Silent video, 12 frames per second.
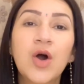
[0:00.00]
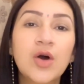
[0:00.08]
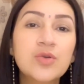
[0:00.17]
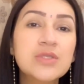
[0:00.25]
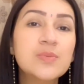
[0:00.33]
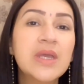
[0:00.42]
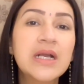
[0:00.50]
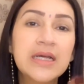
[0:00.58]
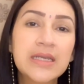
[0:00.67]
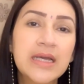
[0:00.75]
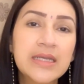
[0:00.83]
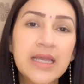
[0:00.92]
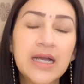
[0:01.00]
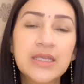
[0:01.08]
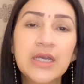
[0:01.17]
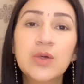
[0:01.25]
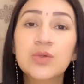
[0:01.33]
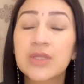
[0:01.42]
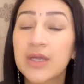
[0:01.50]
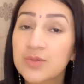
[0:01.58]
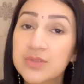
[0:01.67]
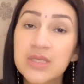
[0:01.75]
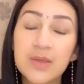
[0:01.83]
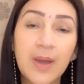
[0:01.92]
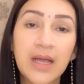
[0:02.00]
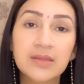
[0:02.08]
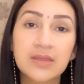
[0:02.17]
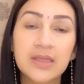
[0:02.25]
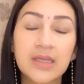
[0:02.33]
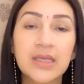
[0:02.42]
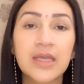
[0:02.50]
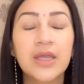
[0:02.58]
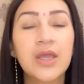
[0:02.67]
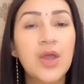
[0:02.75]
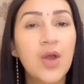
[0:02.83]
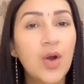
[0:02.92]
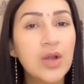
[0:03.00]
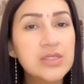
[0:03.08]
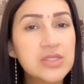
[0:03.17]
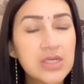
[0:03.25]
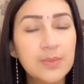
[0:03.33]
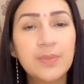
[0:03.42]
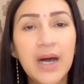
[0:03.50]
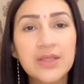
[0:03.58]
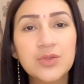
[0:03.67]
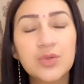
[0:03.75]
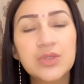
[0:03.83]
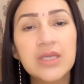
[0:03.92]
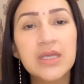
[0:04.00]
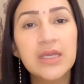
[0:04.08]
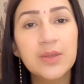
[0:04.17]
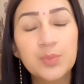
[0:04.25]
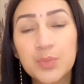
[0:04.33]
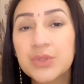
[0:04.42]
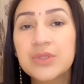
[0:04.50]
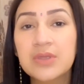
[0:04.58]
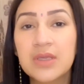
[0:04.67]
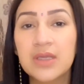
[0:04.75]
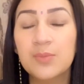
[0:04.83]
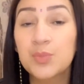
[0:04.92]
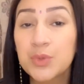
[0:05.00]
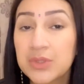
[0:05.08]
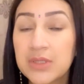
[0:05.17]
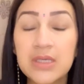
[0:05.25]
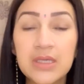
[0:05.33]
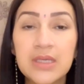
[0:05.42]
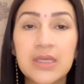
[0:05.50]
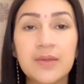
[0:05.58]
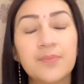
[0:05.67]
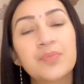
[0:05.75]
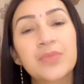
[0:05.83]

और उसमें करना क्या क्या होता है उसकी बात करेंगे और जब बात होती है बुद्ध की बुद्धि की